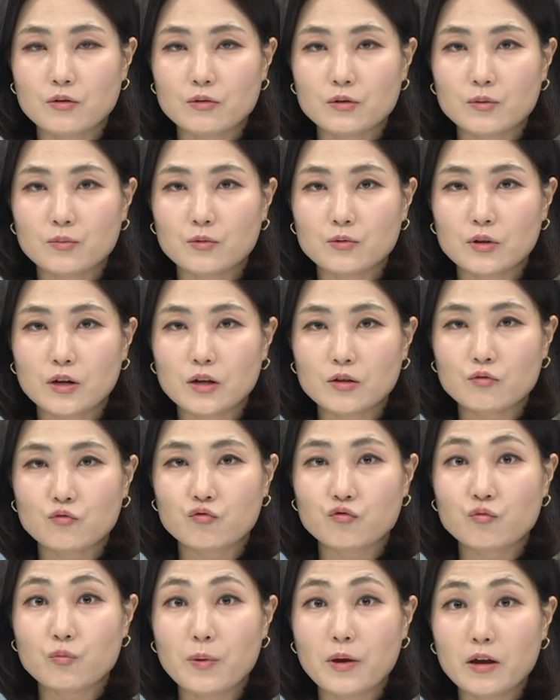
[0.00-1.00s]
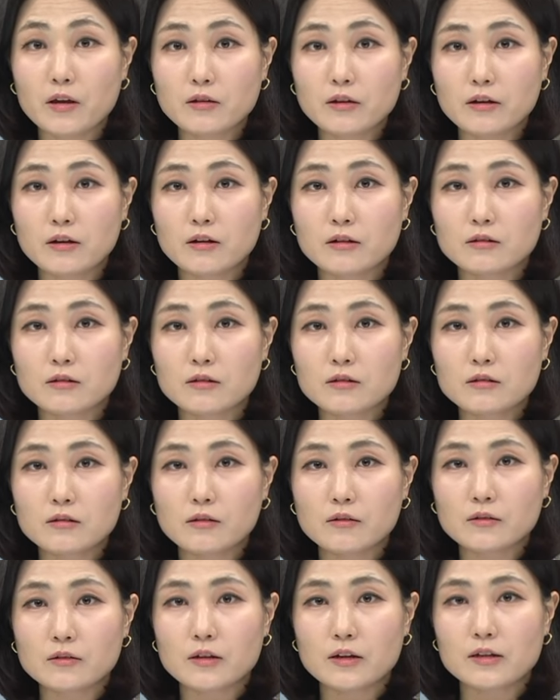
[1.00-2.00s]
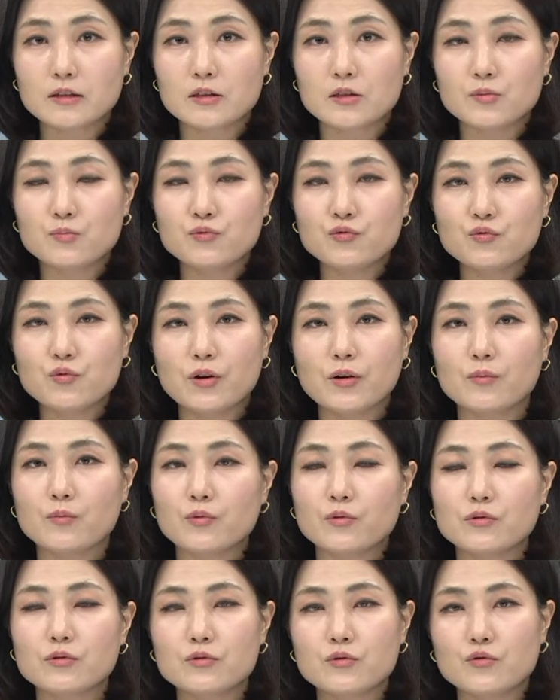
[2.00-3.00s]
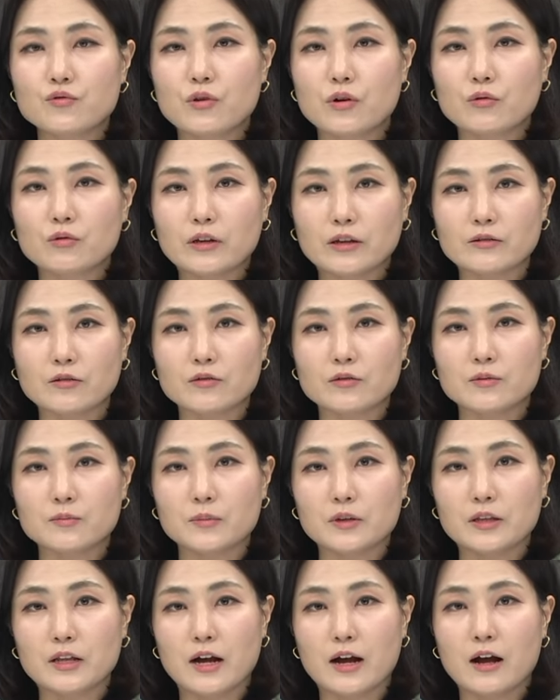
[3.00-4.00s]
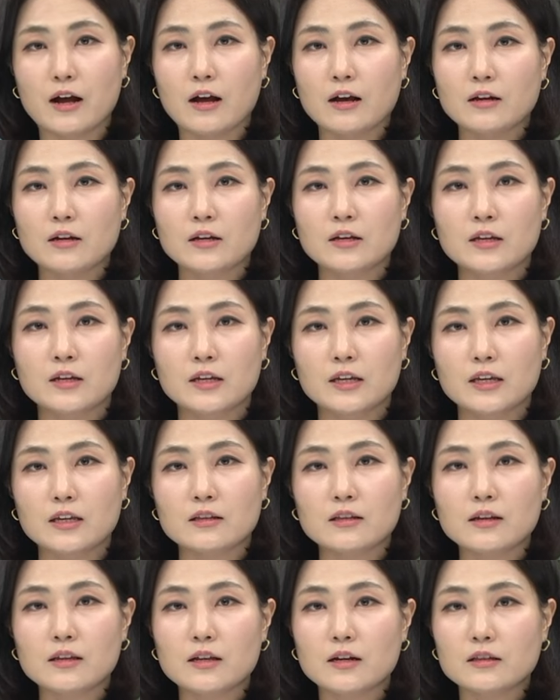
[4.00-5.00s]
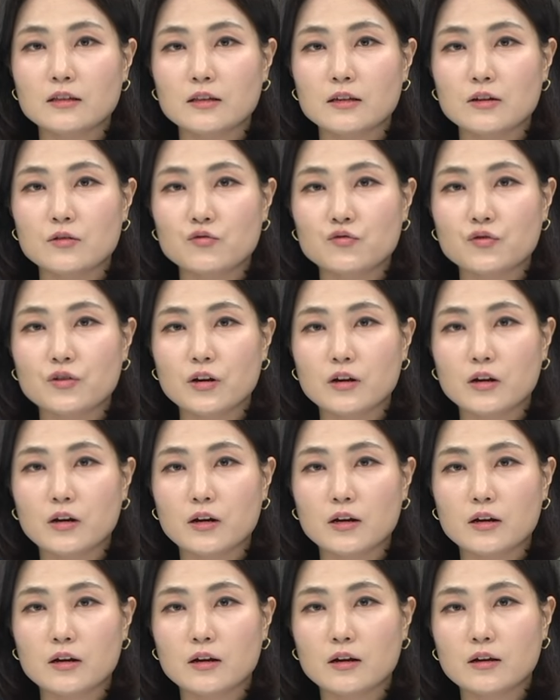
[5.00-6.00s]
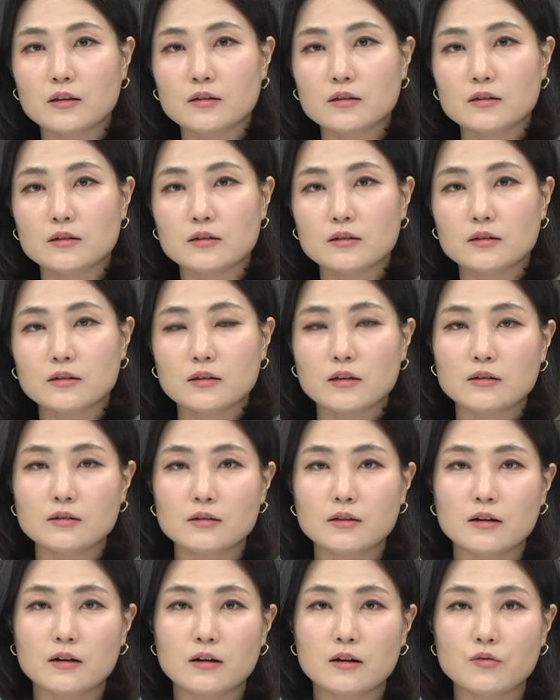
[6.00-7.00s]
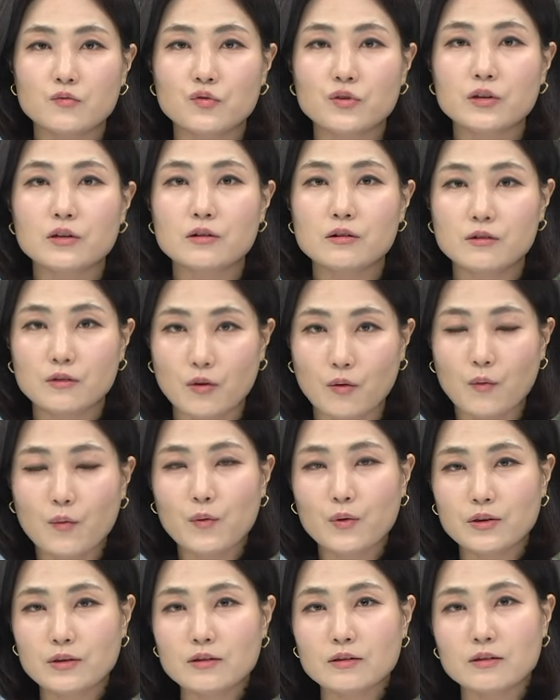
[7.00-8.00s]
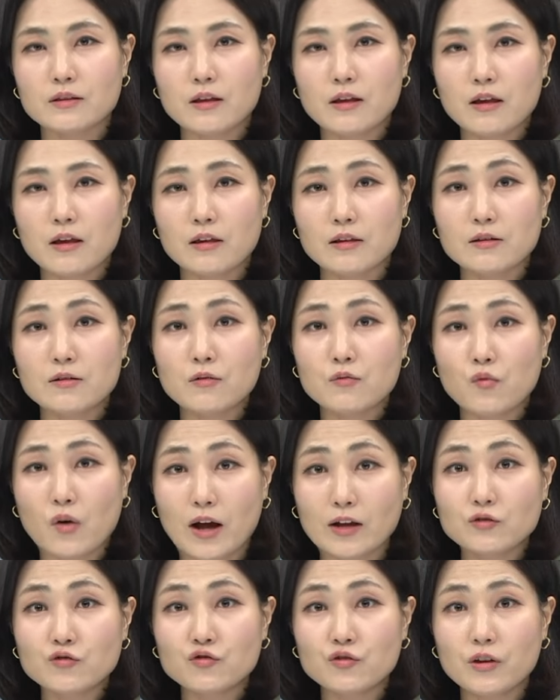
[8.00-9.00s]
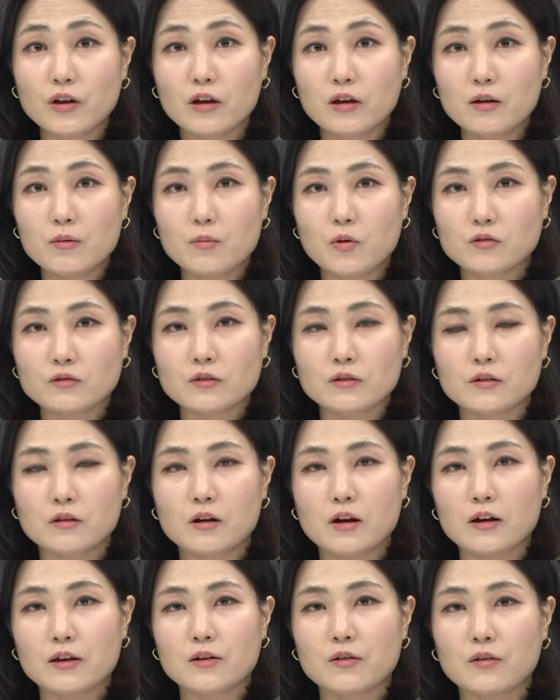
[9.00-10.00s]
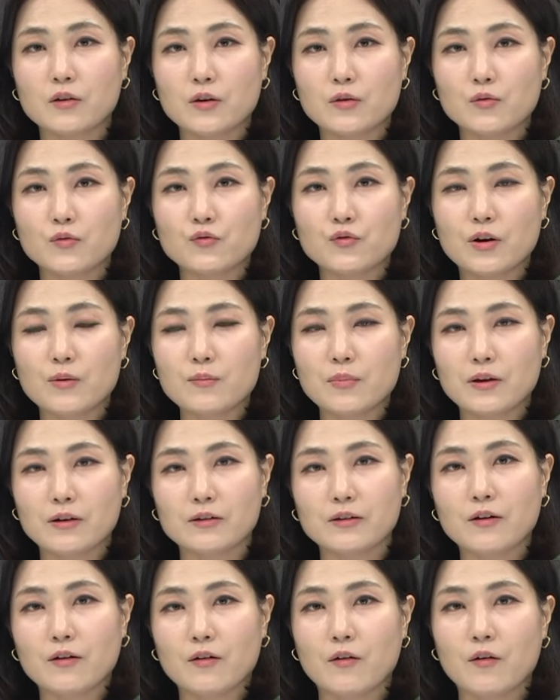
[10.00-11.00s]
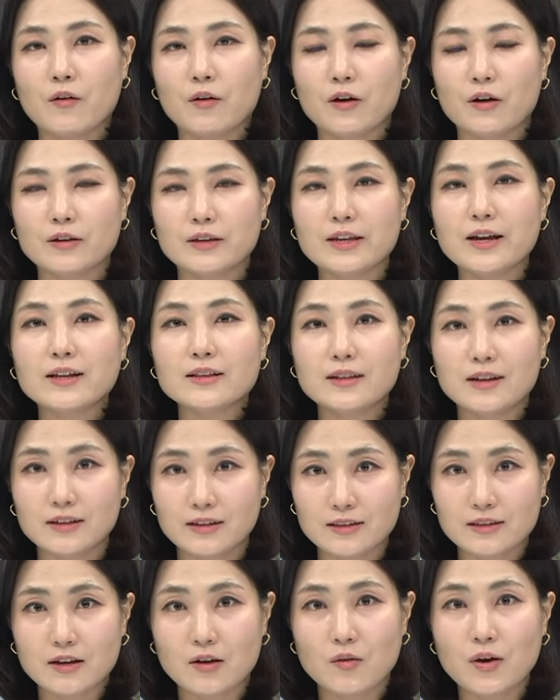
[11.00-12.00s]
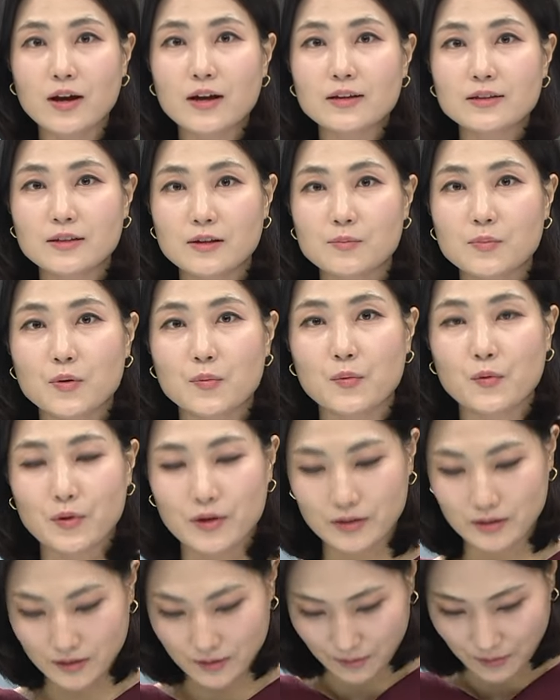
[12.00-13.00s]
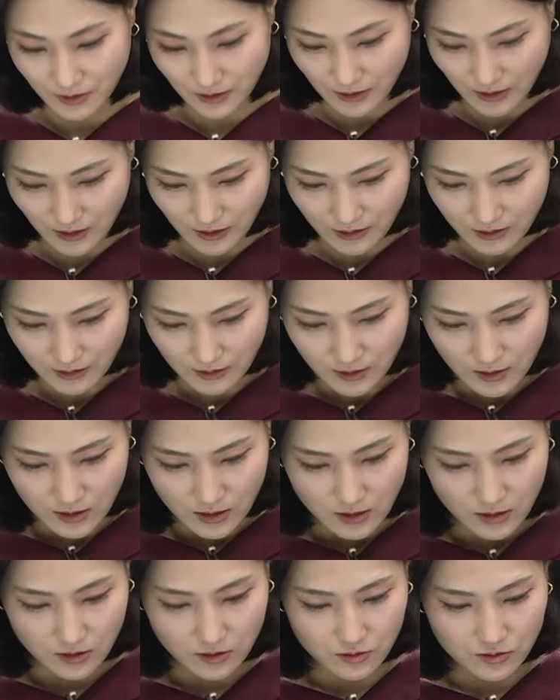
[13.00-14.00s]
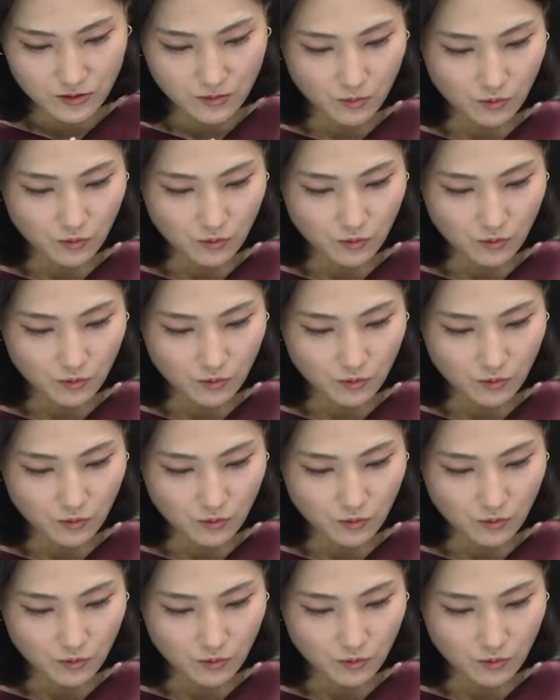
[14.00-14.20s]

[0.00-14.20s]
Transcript: 현재보다 두 배에 달하는 테슬라의 지분 확보를 요구하고 나섰습니다. 이딴 낙재의 주가가 하락하는 등 테슬라가 위기를 겪고 있는데 이런 와중에 머스크가 이렇게 요구한 배경 아, 이한나 기자와 살펴보겠습니다. 이 기자